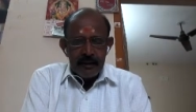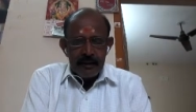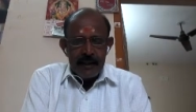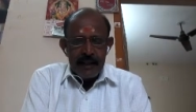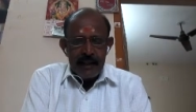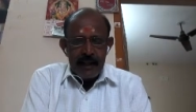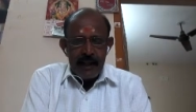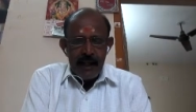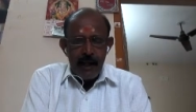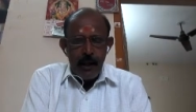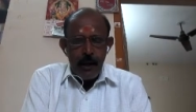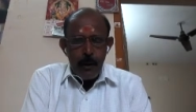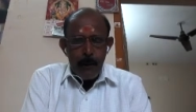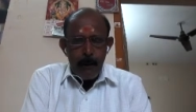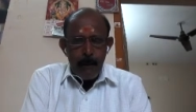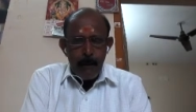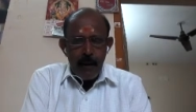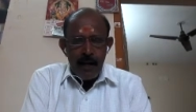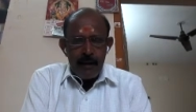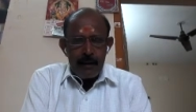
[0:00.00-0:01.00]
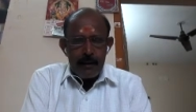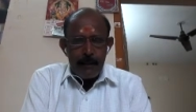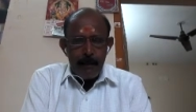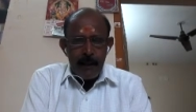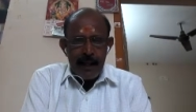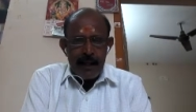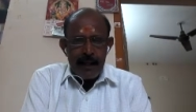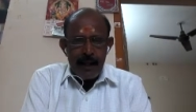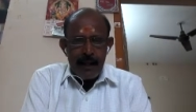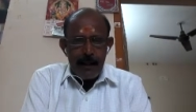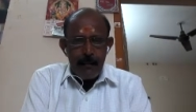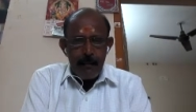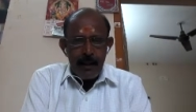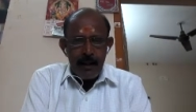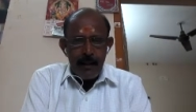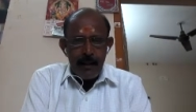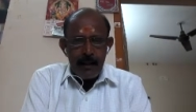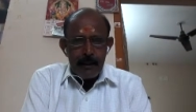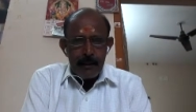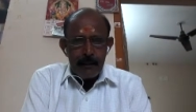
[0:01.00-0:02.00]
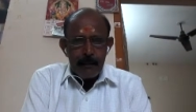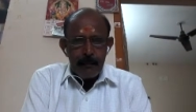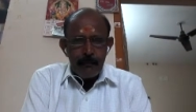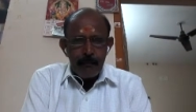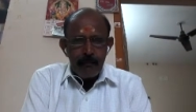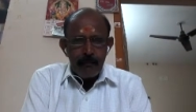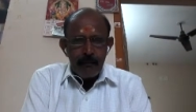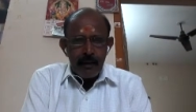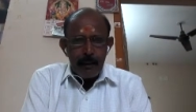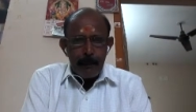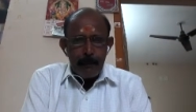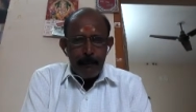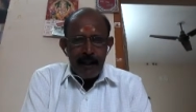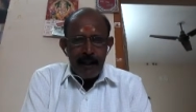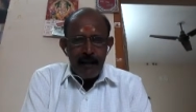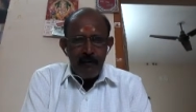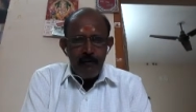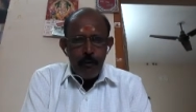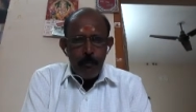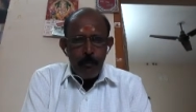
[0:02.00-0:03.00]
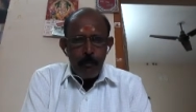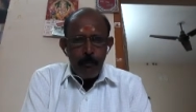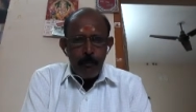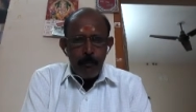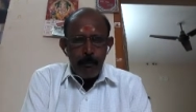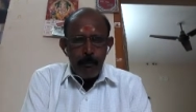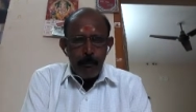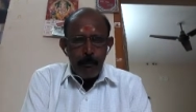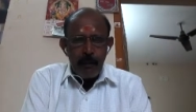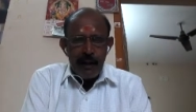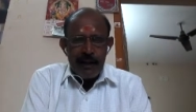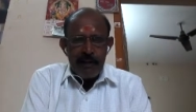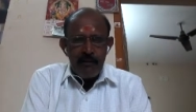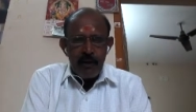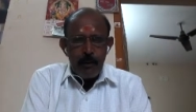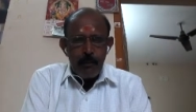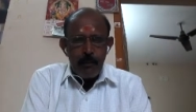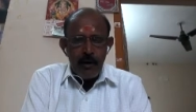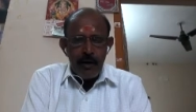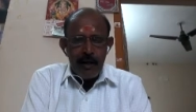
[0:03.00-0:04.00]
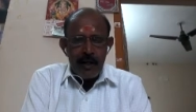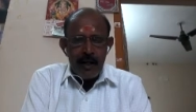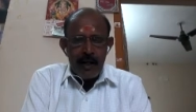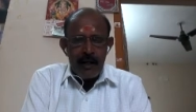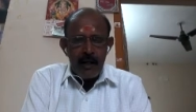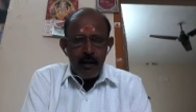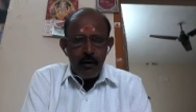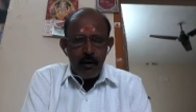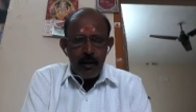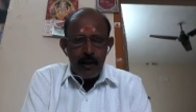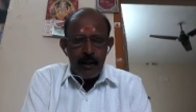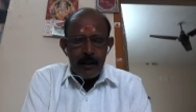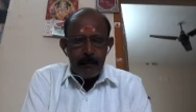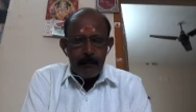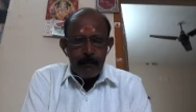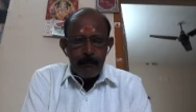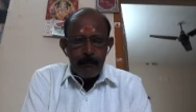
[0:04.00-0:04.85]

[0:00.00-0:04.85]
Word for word: நீங்கள் எல்லோரும் பார்த்து பயனடைமாறு மிகவும் பணிவன்புடன் கேட்டுக்கொண்டு